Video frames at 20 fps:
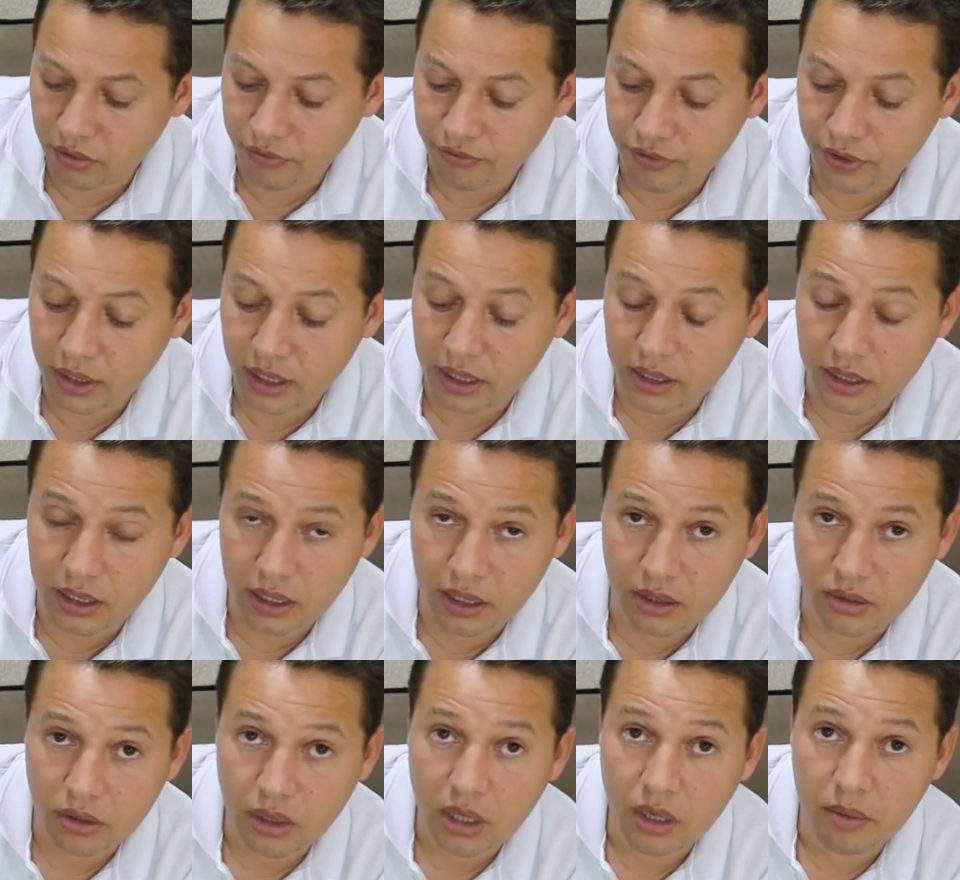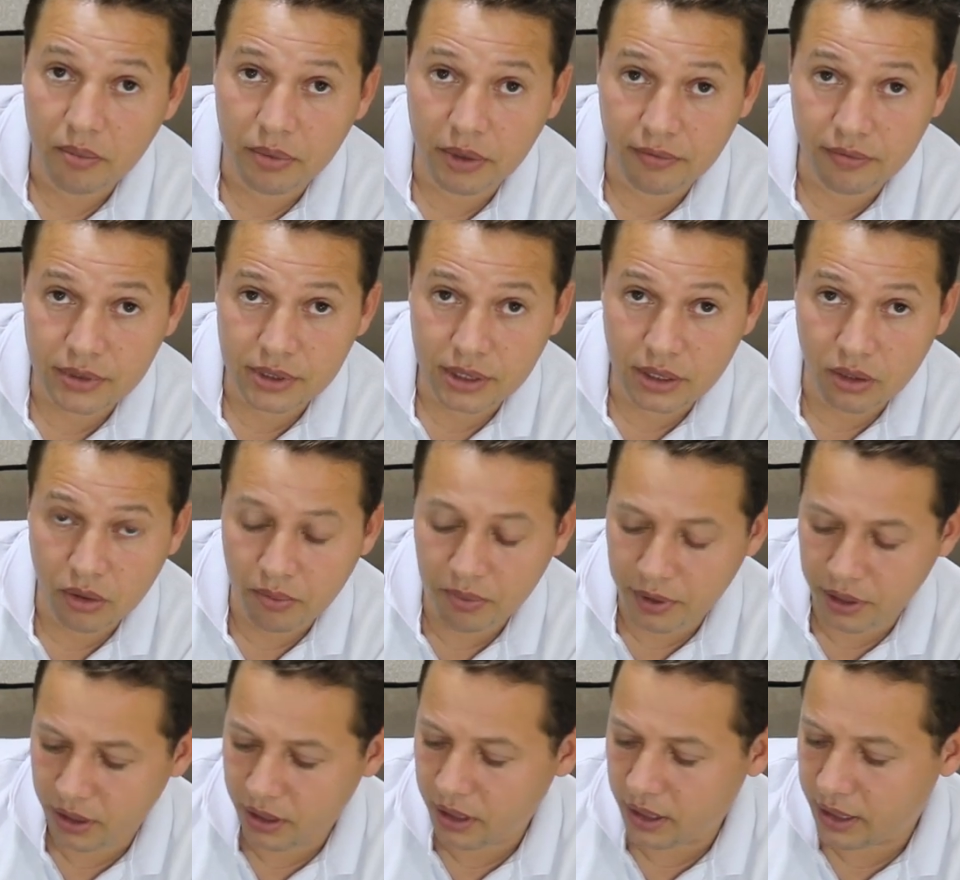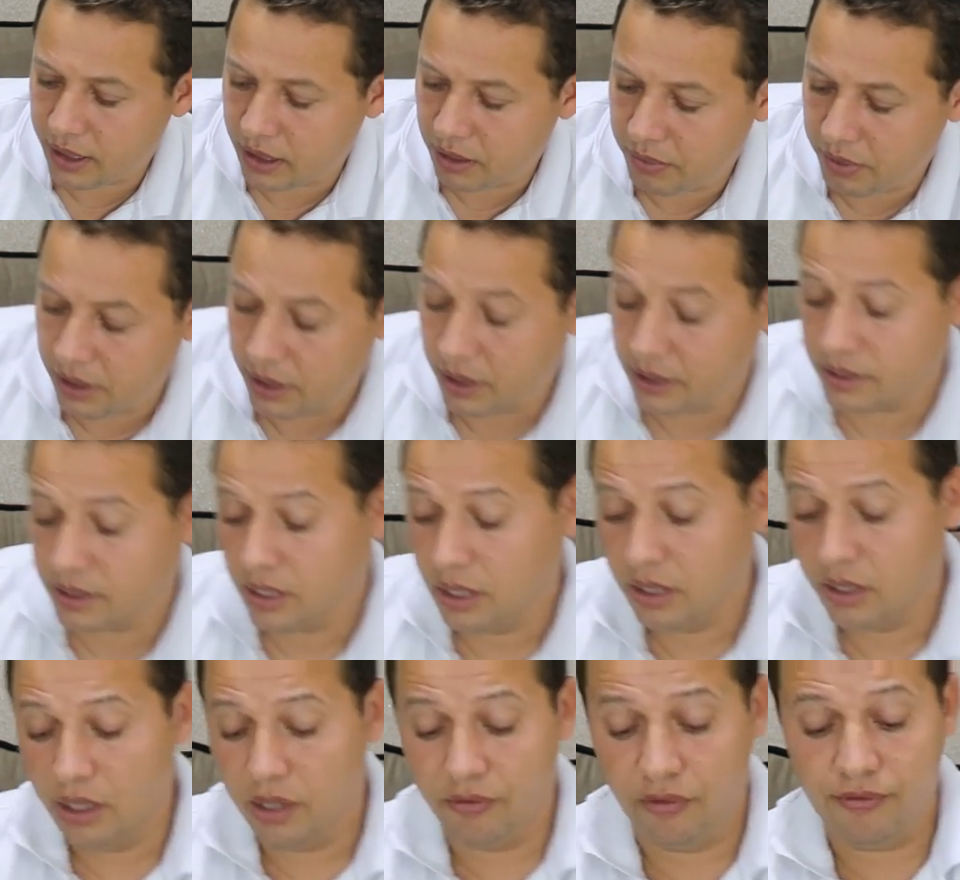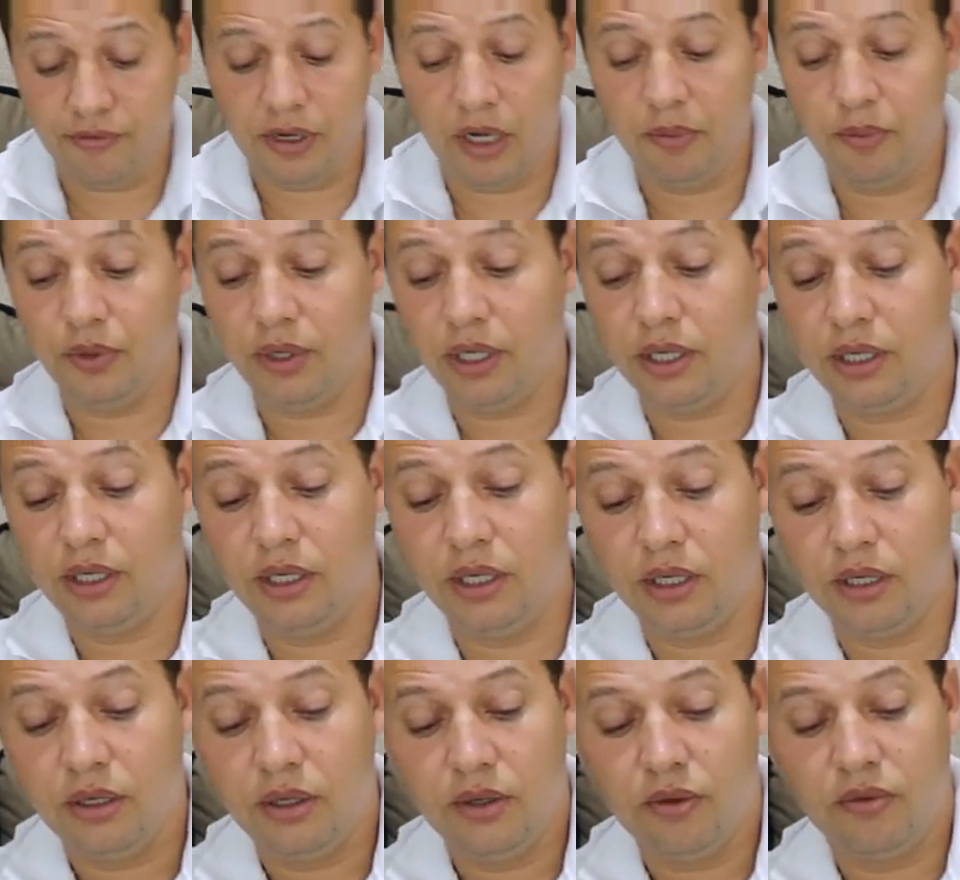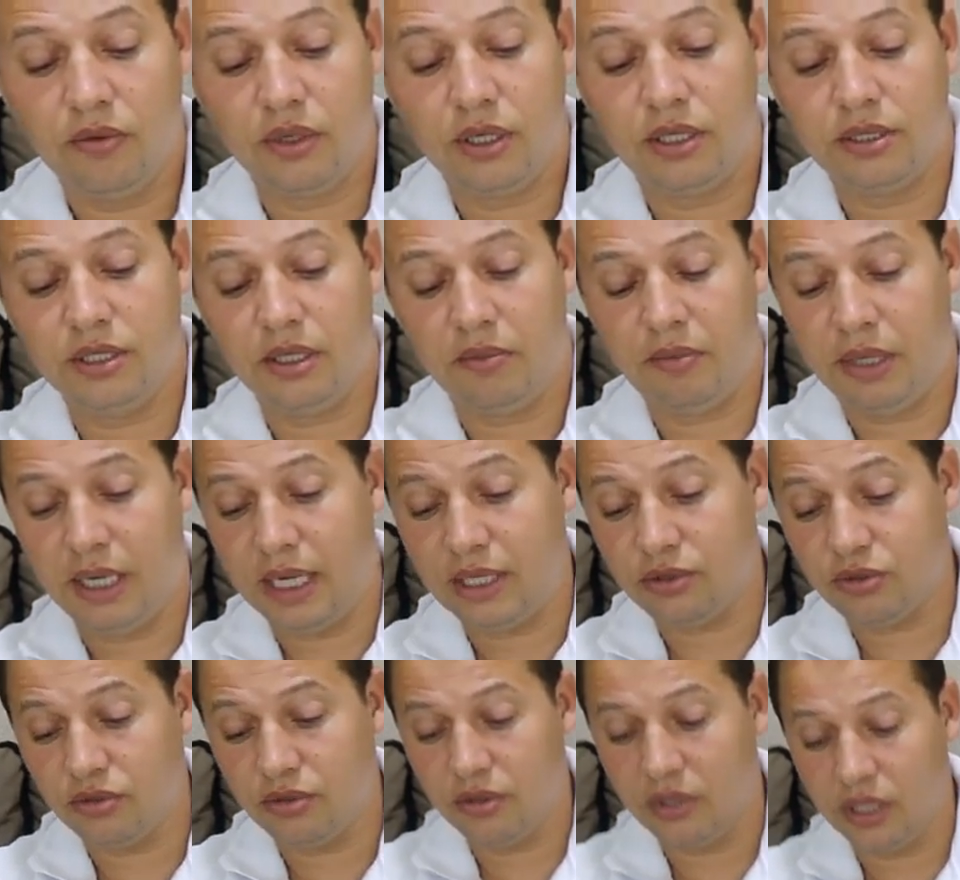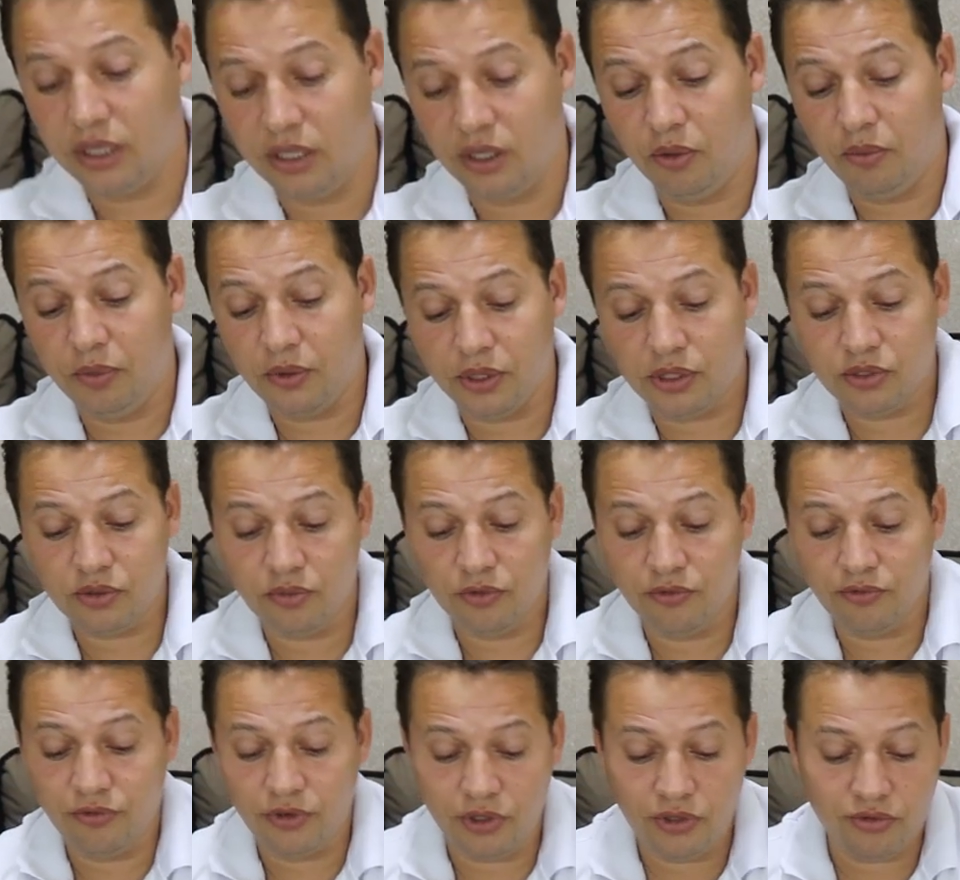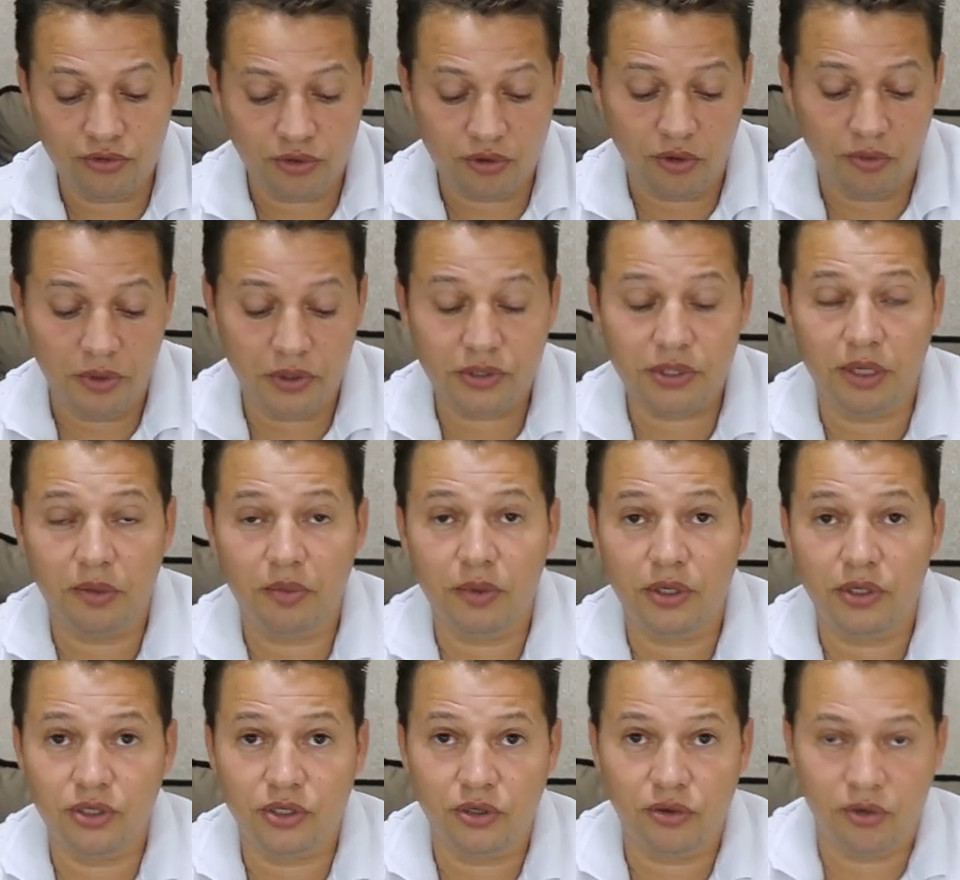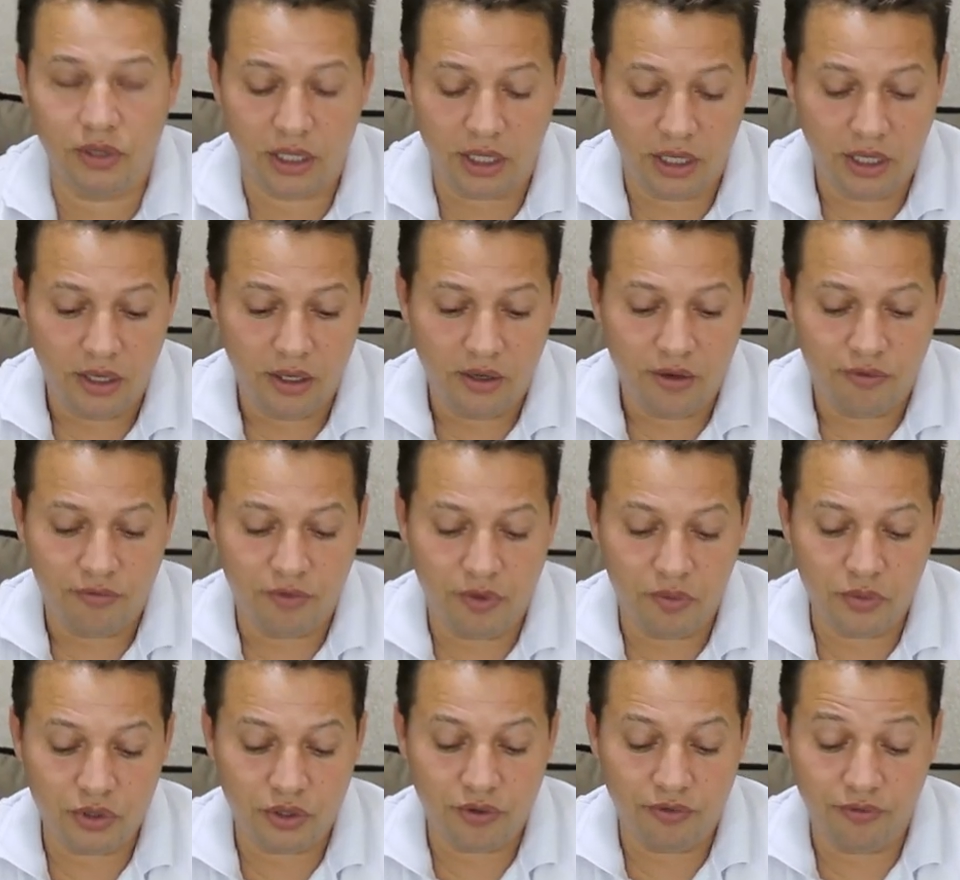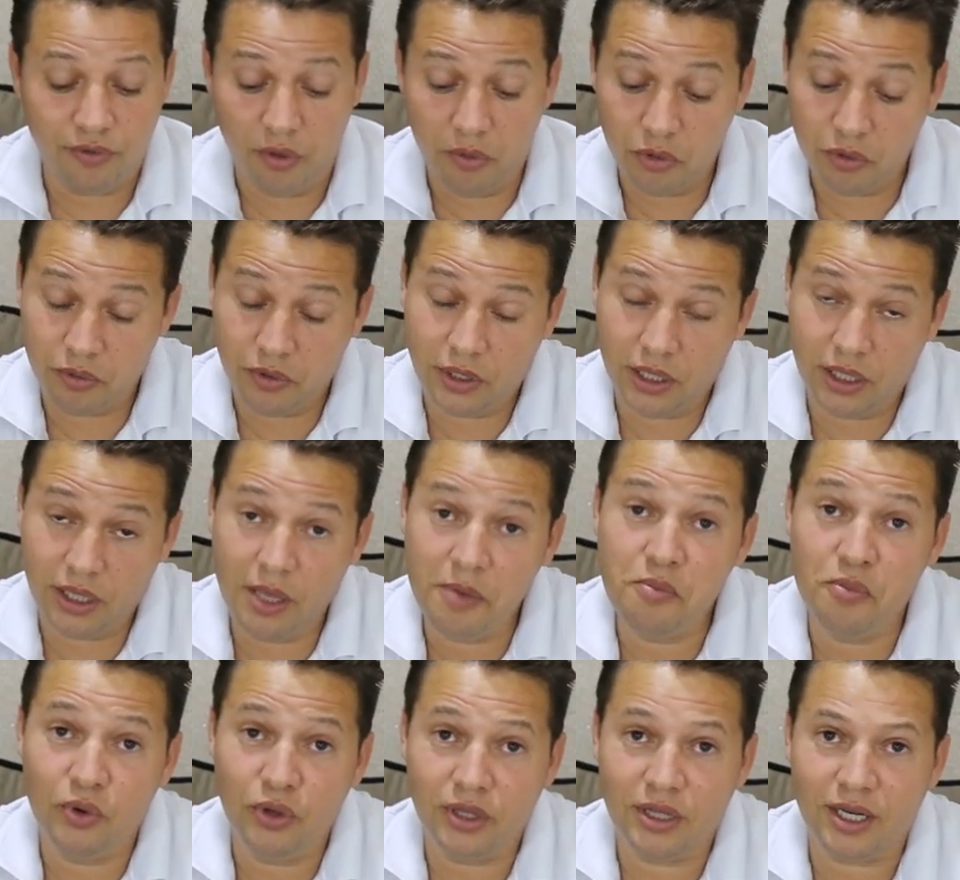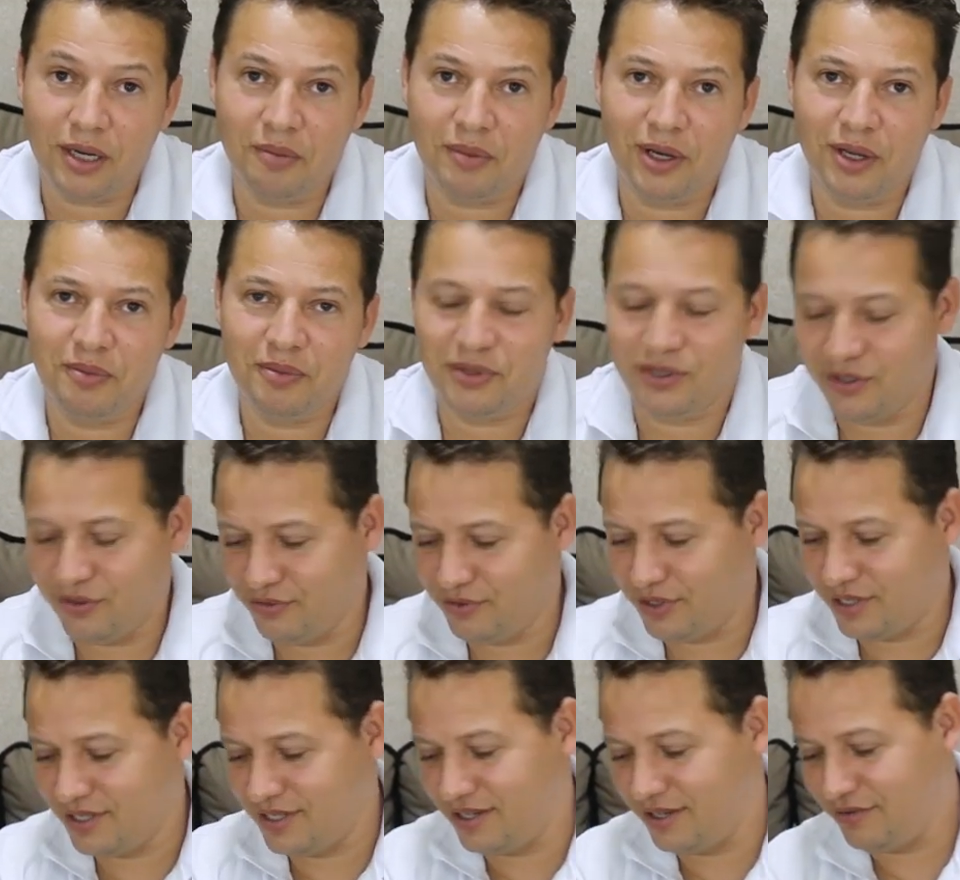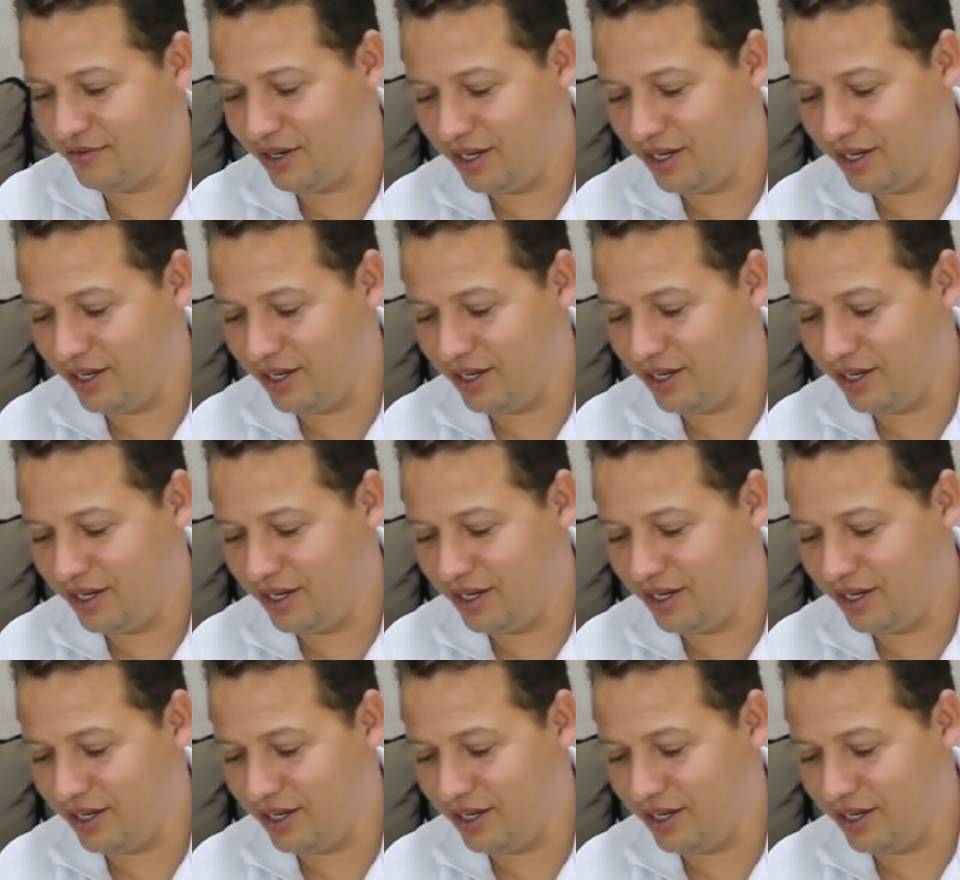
Então fica atento para você não perder nada, beleza? Eu vou ficar por aqui. Um grande abraço, até o próximo vídeo. Como eu sempre digo, né? Vamos que vamos, porque tem muito trabalho para a gente fazer.